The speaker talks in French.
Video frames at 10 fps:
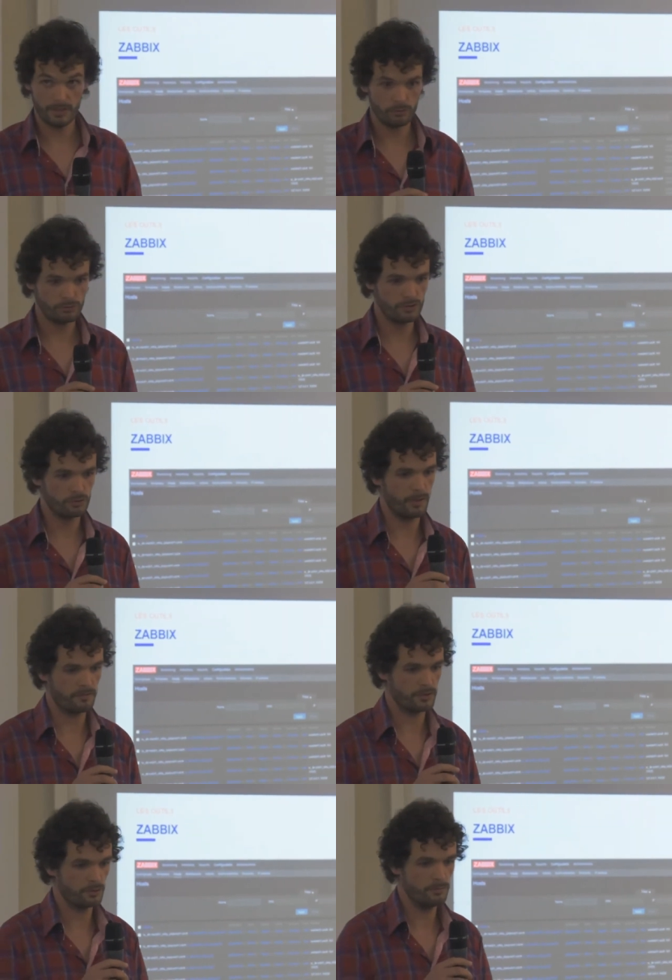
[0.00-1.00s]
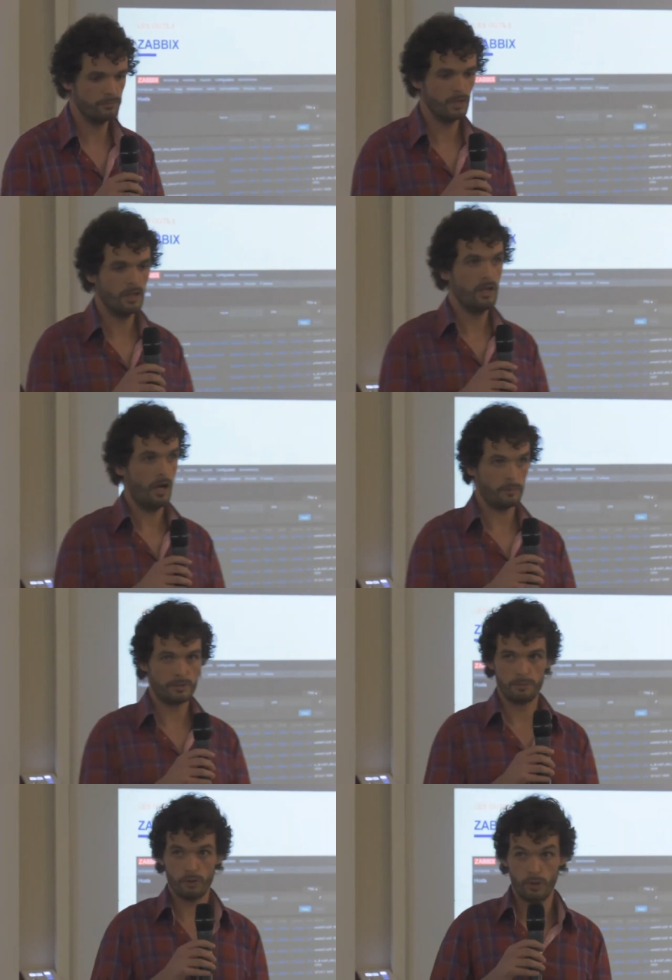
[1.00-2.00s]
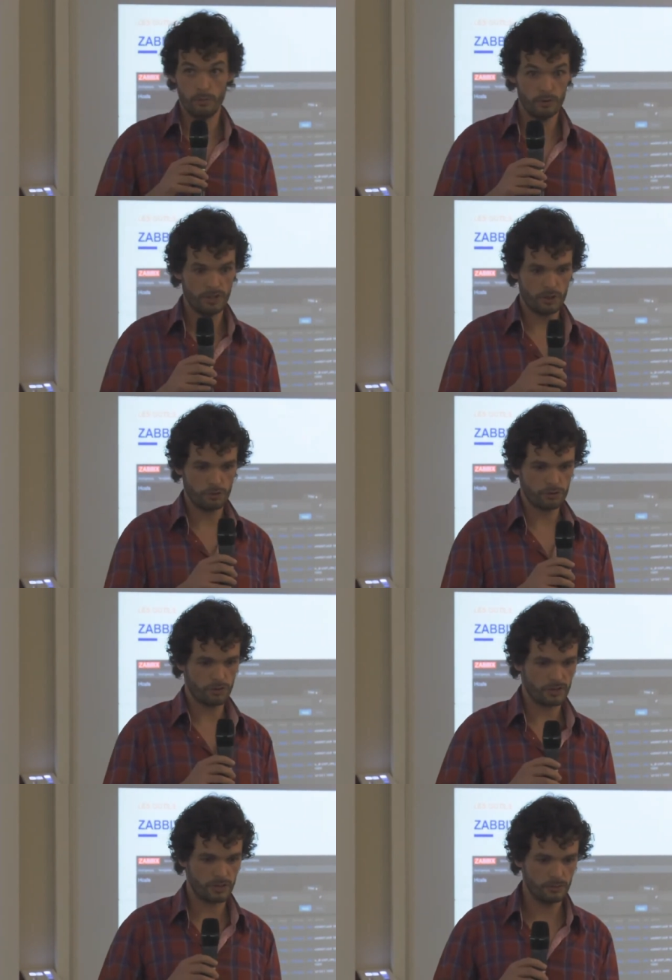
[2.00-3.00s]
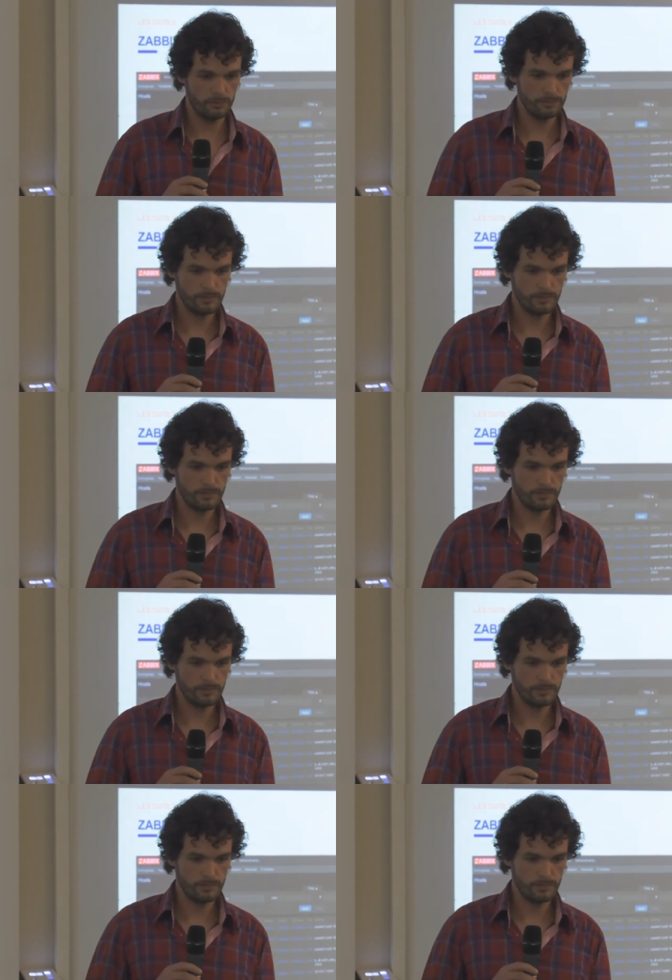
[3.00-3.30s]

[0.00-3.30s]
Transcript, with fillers: un outil de supervision, un petit peu comme Nagios Centreon